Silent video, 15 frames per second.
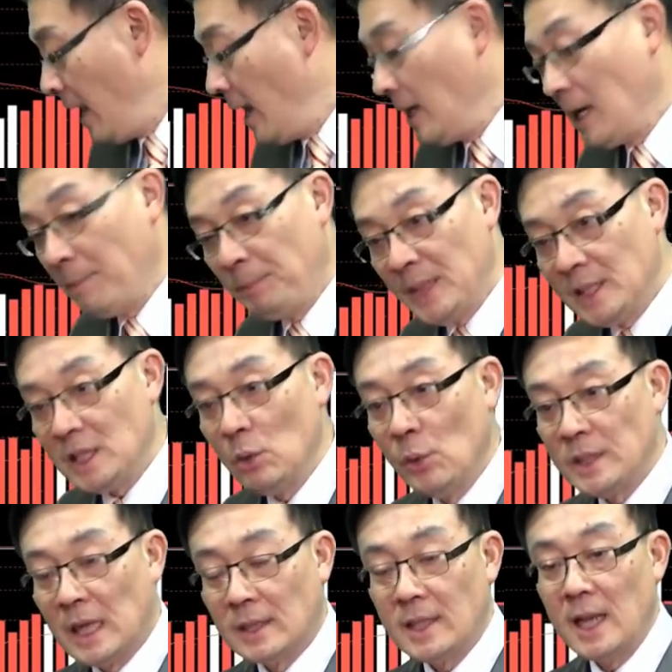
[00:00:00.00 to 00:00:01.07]
那毕竟
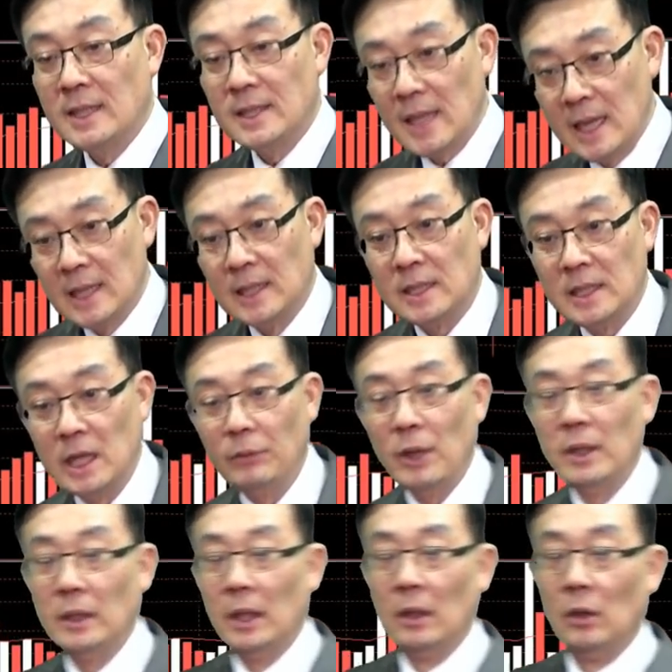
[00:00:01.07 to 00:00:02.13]
我想，在这个阶
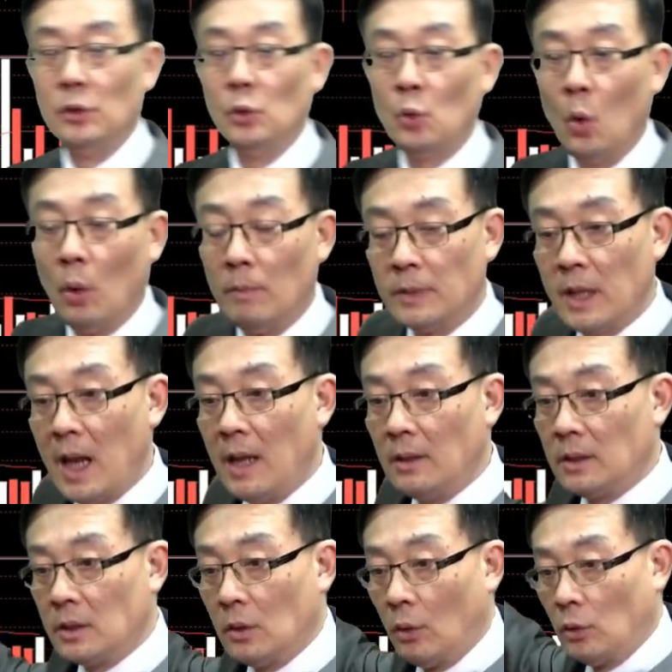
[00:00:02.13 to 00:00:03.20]
段点呢，就是我们
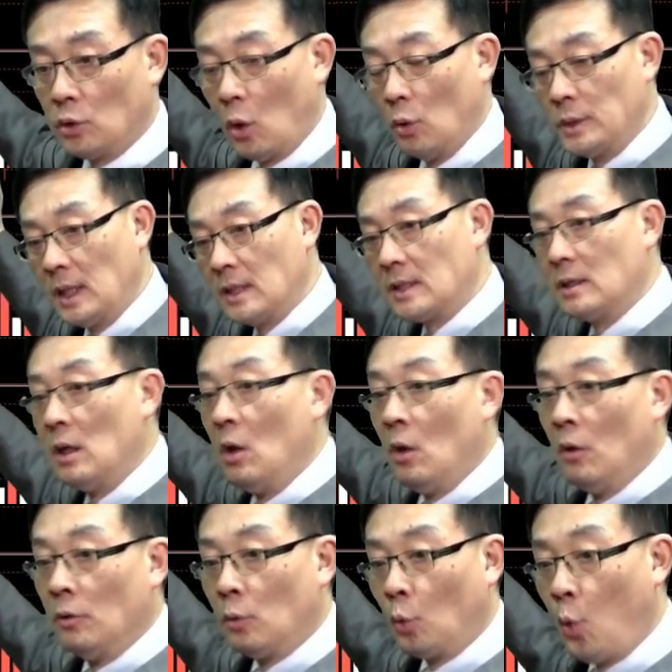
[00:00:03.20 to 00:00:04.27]
在从从这个
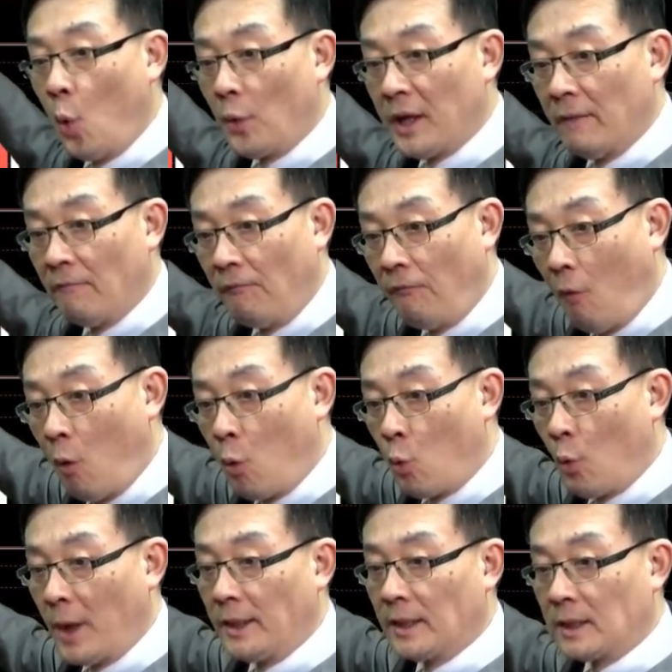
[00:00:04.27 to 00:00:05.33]
过年封
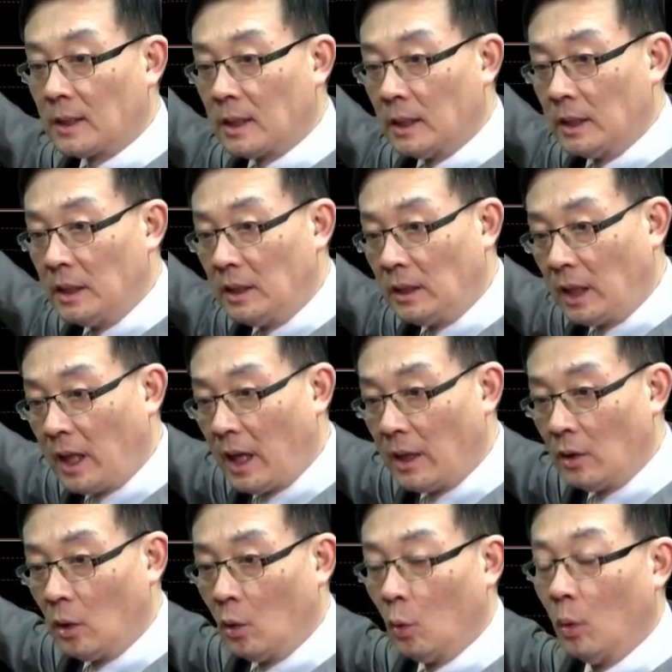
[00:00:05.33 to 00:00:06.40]
关的隔一
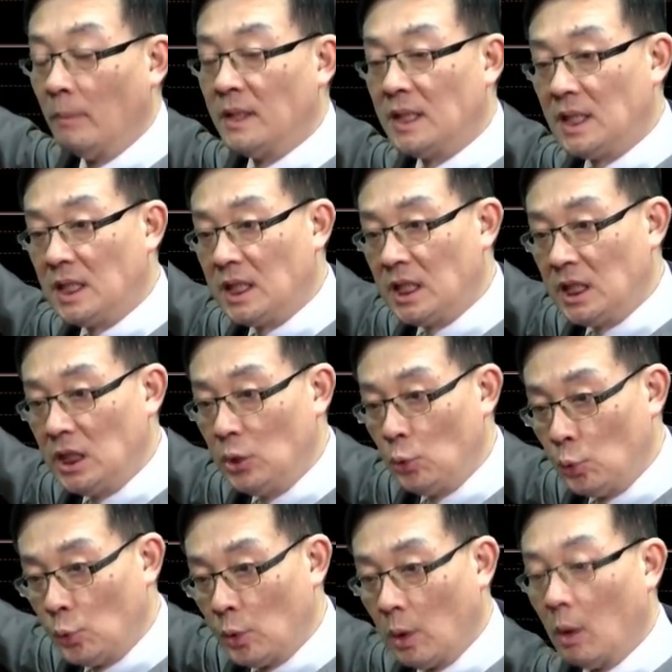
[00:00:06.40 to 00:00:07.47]
天哦，我们基
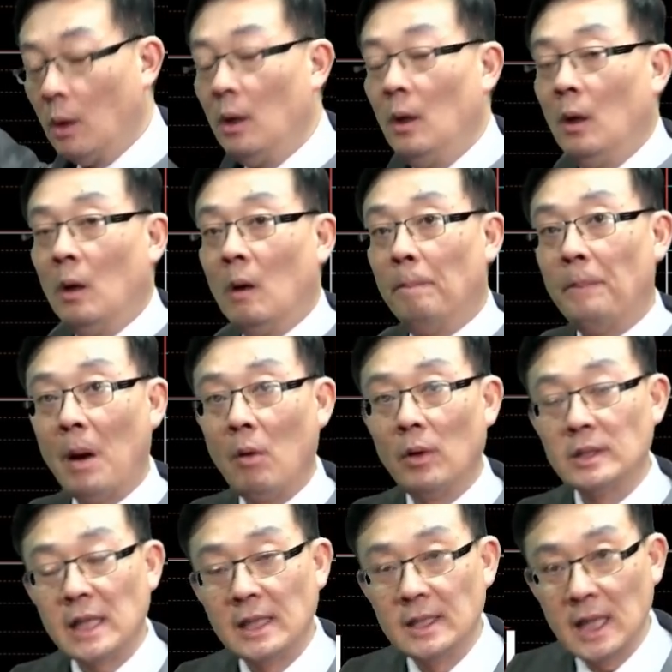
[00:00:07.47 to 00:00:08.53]
于哈，哦，包
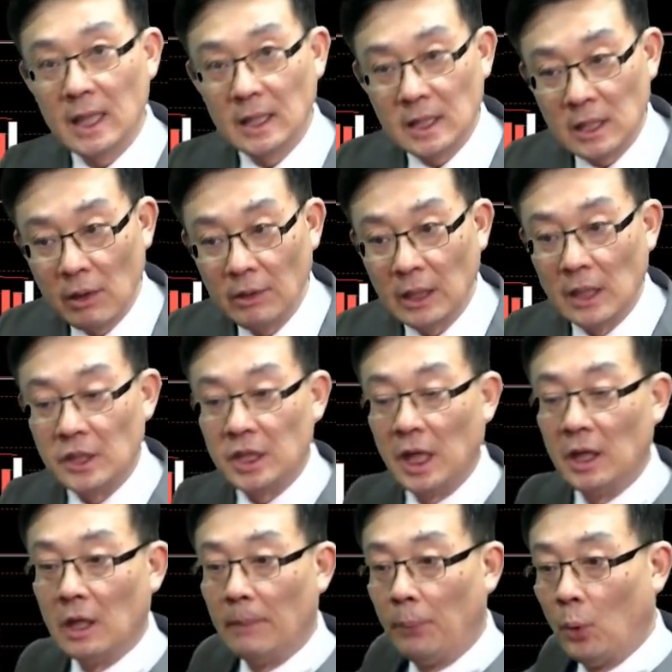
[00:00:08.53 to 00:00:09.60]
括在这个阶段点
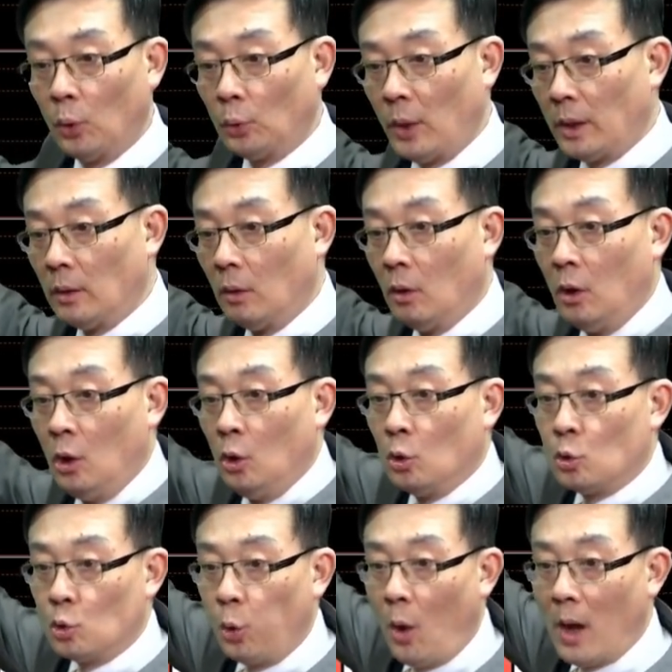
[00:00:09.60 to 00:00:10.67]
前的一个波段哈，
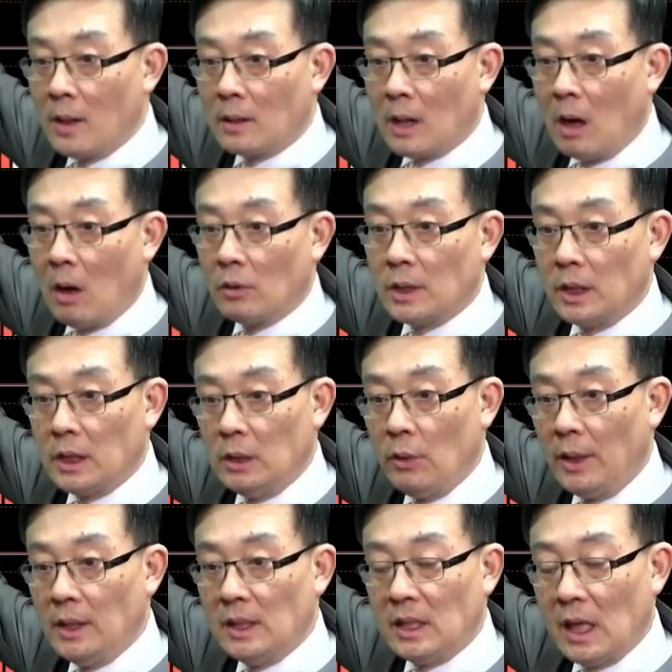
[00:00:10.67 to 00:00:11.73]
创高这个一
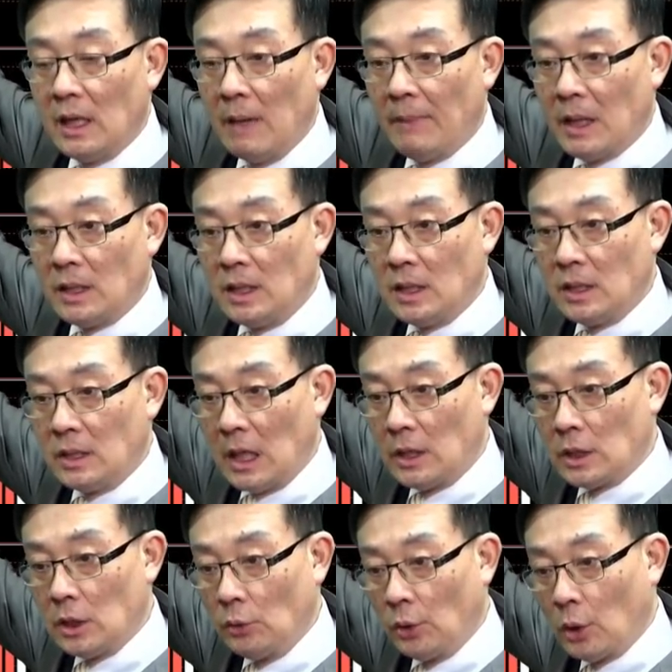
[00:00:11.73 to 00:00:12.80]
万一千两百七十点
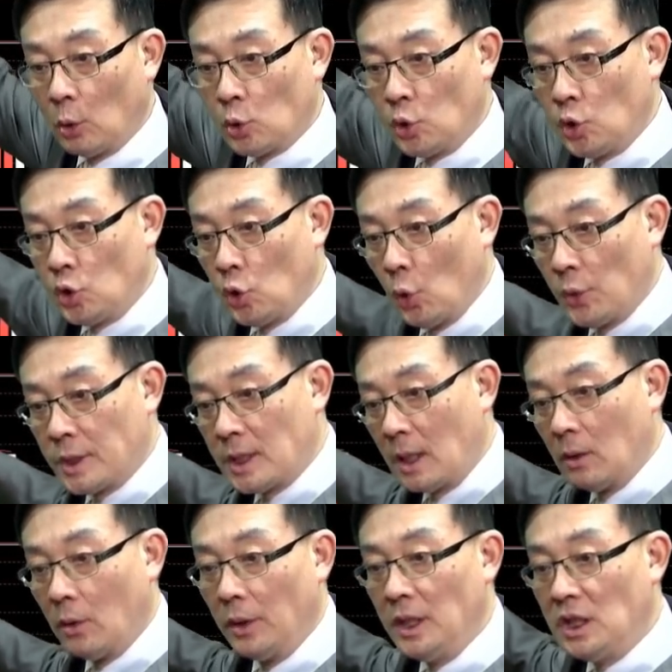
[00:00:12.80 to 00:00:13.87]
之后这个修
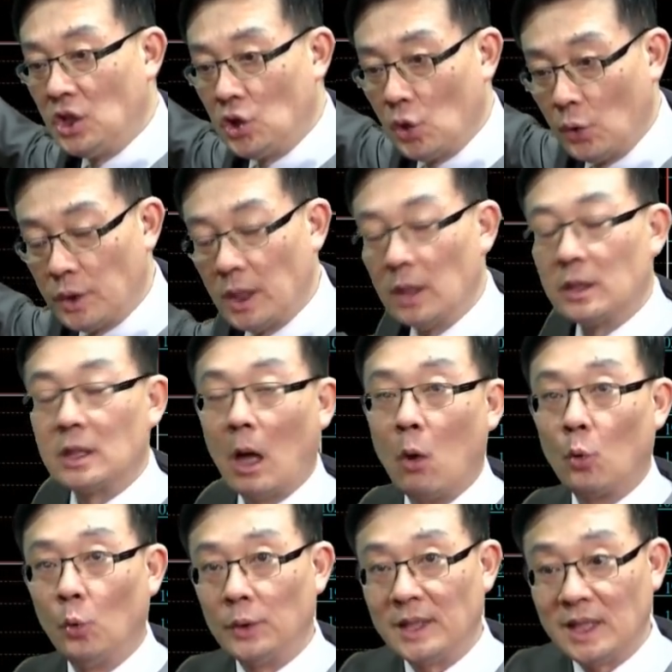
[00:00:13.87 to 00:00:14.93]
正哈，一修正超
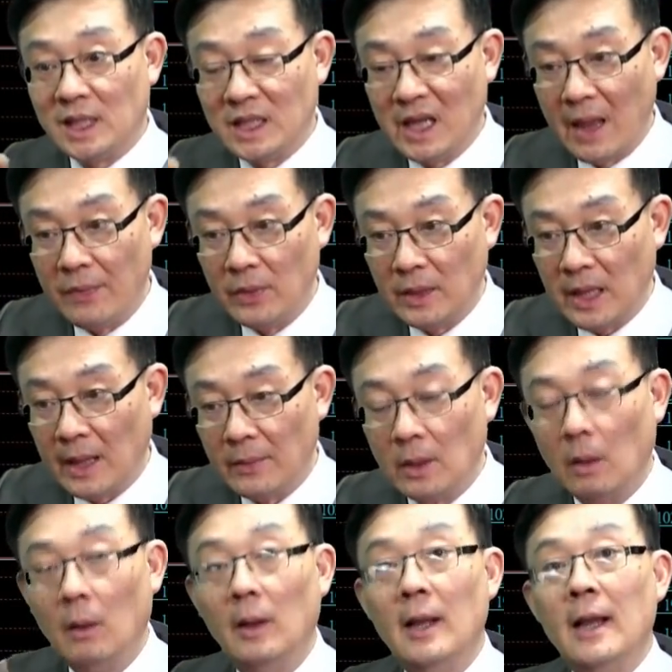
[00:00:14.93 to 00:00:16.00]
过千点
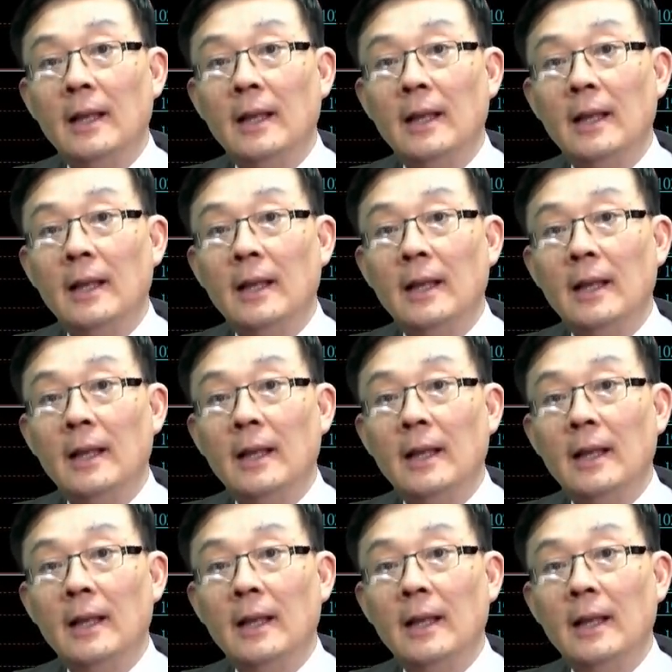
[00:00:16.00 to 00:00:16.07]
哈，